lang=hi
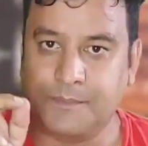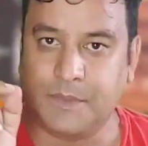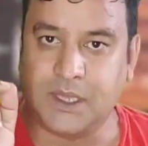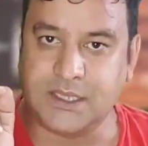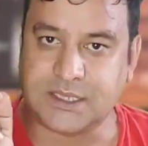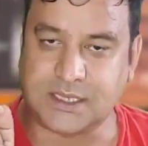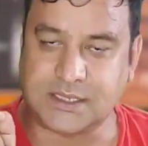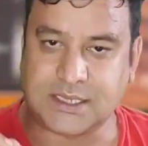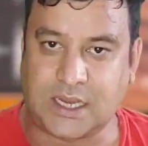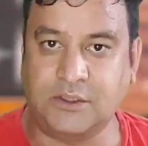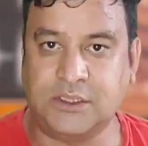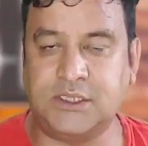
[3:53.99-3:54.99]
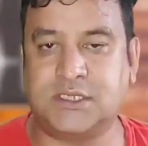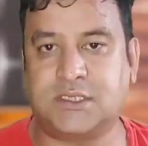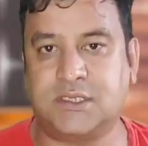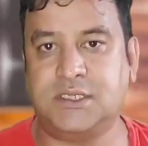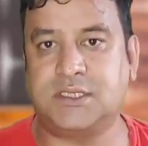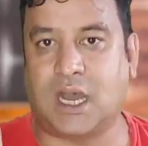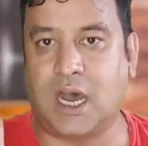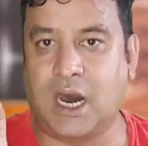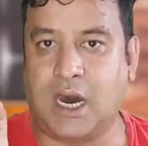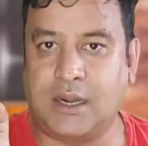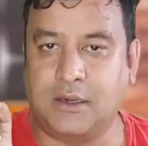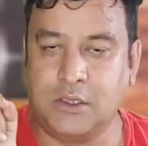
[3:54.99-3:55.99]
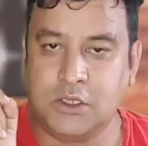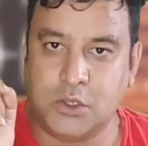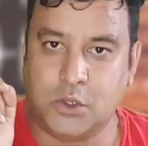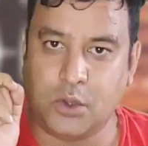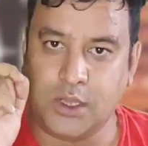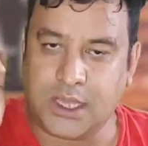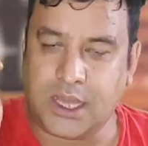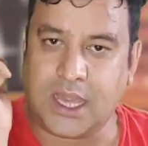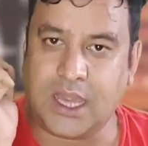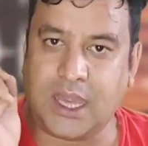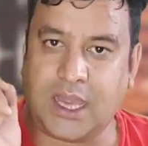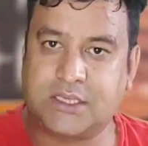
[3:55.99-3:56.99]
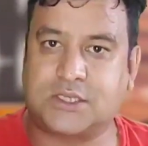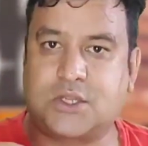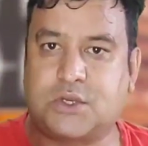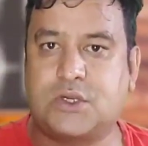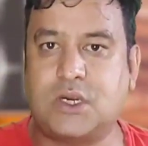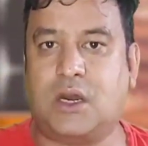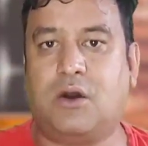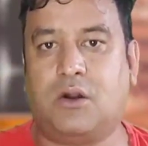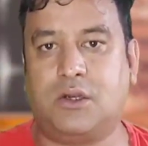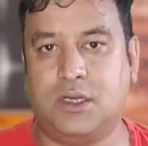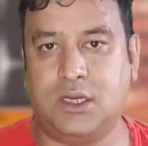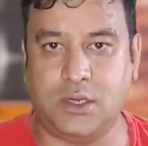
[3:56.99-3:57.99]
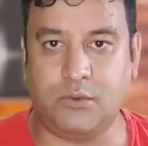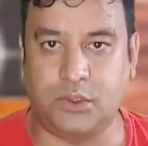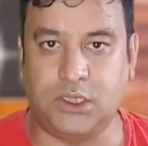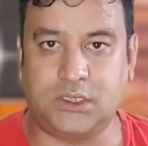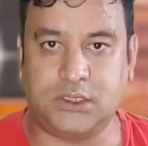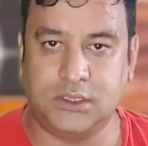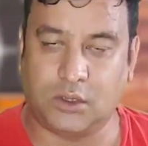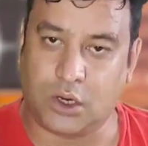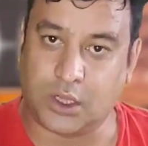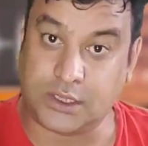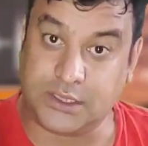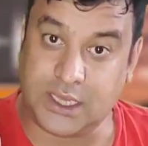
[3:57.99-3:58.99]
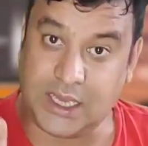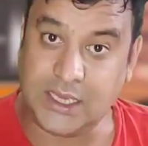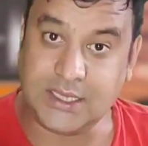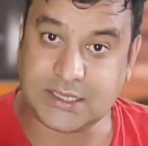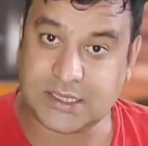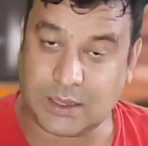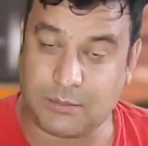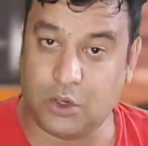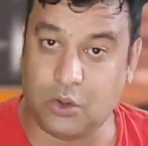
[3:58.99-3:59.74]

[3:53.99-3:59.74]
these uh, South industries are doing extraordinary और यही सब